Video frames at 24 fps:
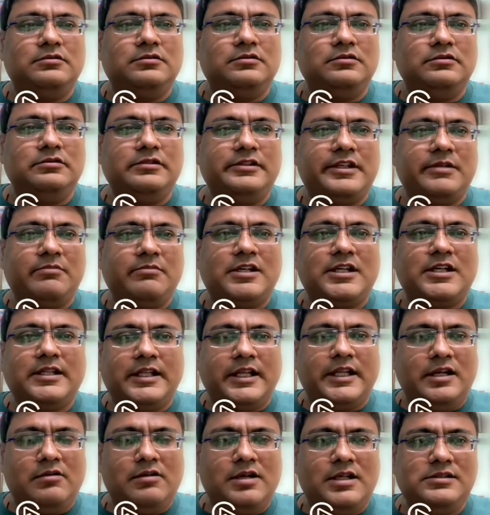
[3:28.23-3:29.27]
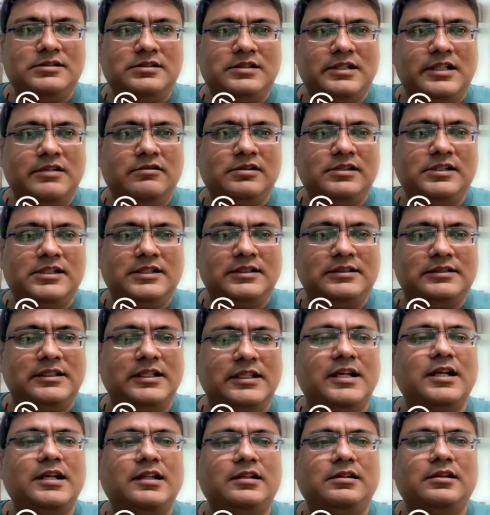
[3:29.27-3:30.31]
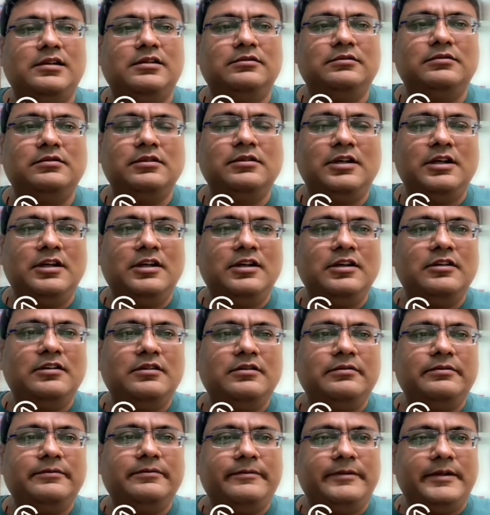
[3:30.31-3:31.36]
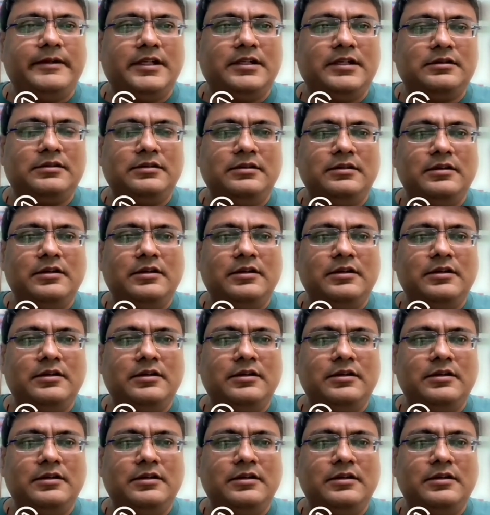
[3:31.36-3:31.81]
और उसके बाद एडवांस लेवल तक सिखाता हूँ फिर